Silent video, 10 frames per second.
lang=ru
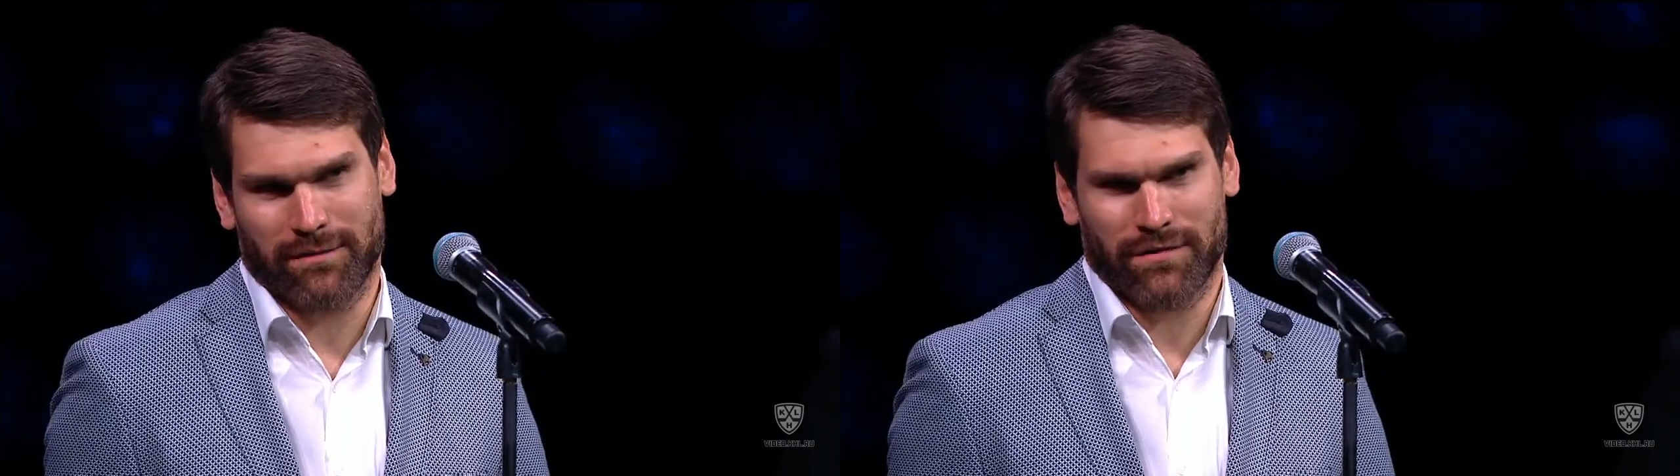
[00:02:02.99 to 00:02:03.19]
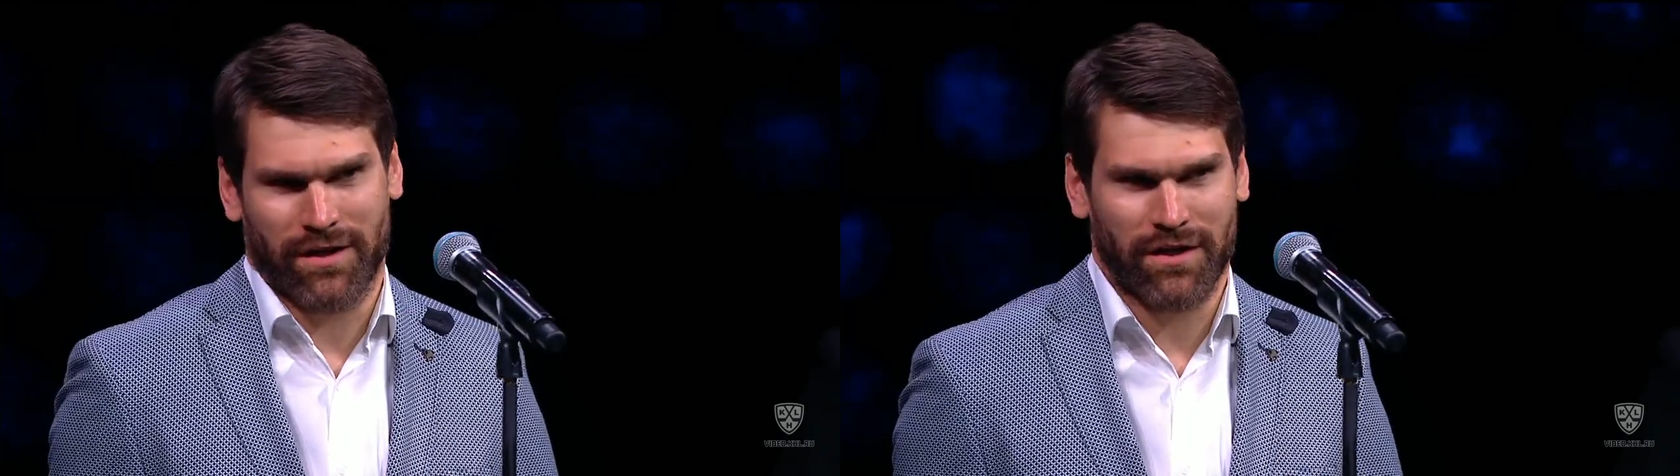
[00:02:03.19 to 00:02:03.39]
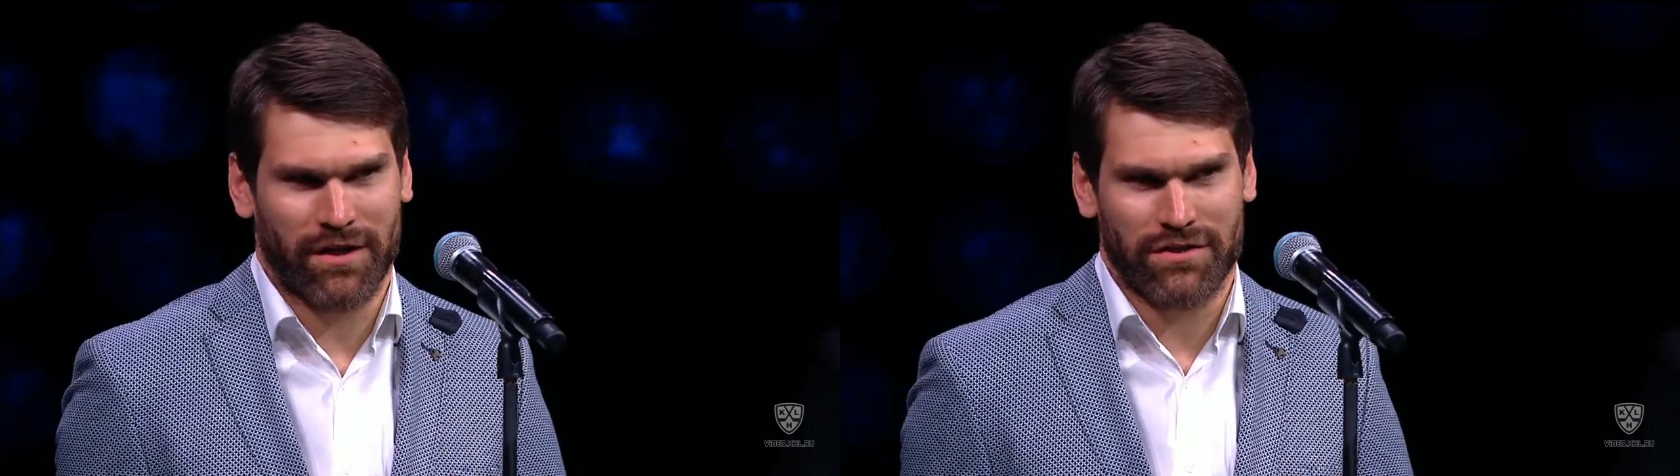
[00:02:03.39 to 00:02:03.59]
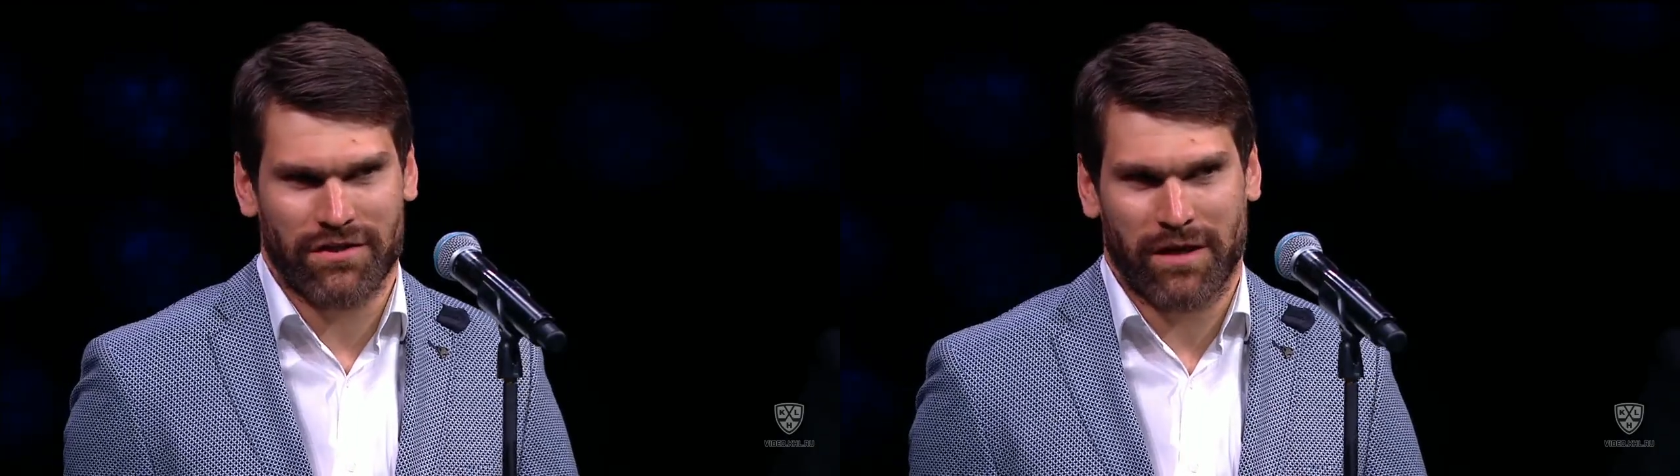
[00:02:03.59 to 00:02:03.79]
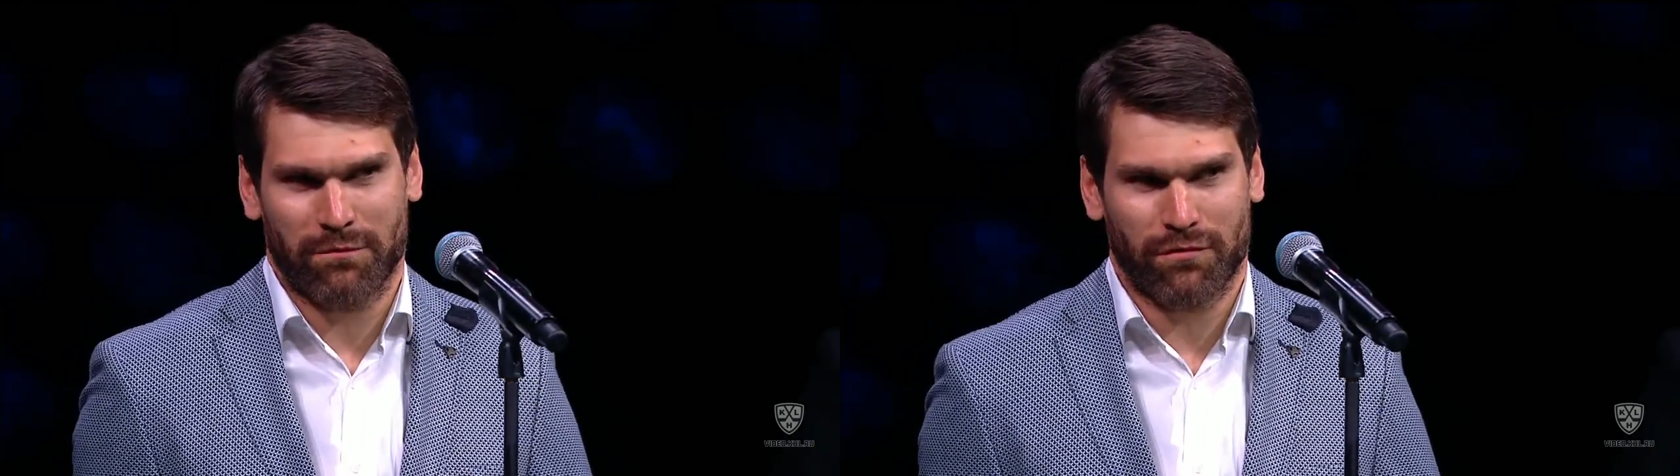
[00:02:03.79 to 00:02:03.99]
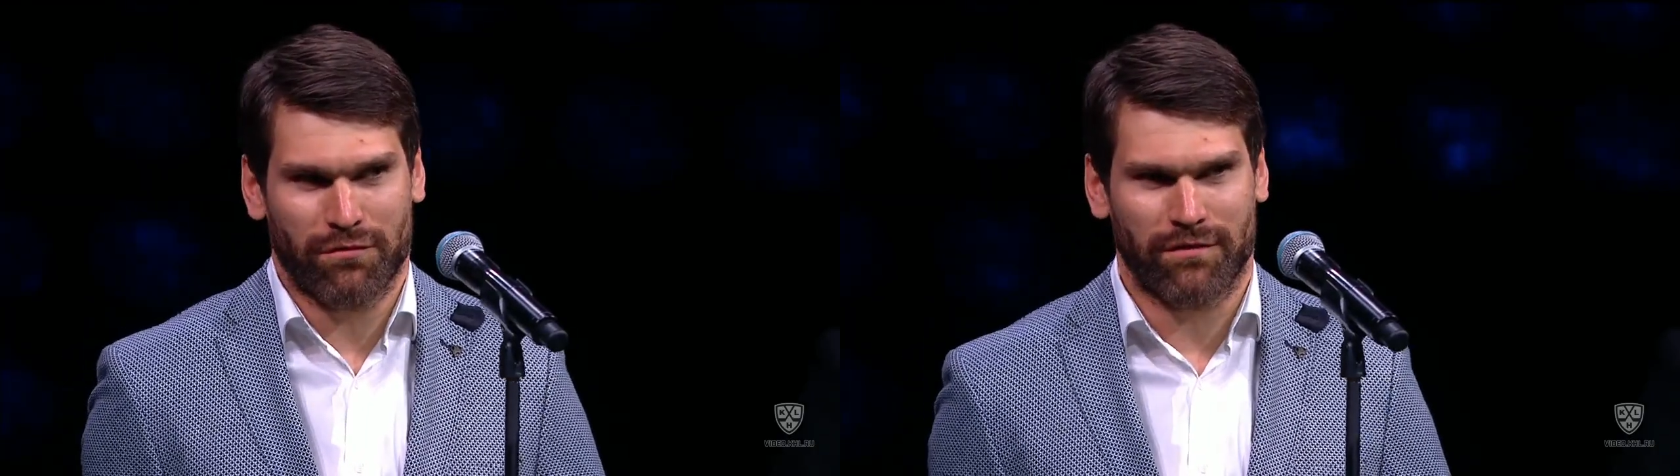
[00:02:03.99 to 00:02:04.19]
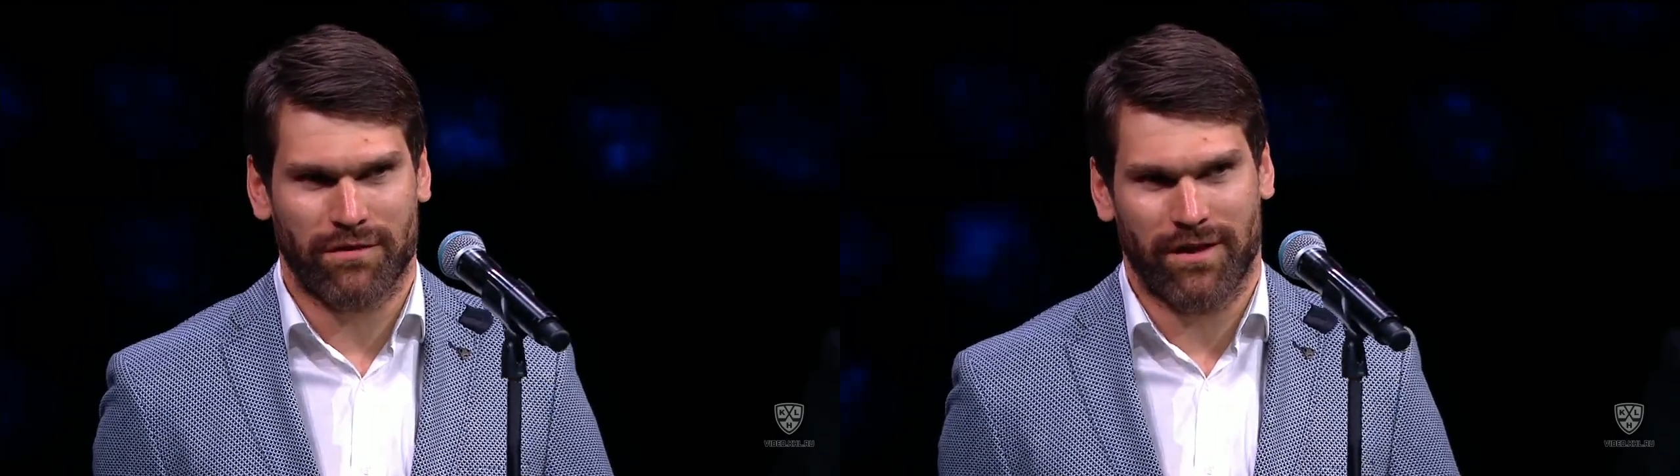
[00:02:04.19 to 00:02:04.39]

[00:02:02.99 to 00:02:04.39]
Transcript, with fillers: там тебя награждать будут.